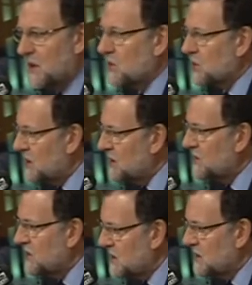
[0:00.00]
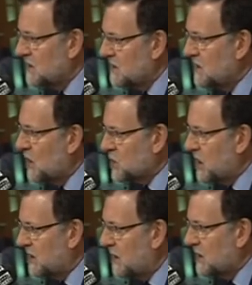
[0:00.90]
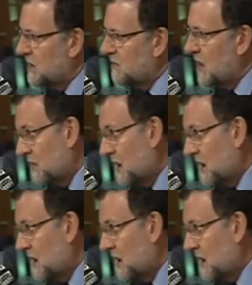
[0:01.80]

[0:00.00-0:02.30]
ser el gran objetivo nacional. Y eso supondría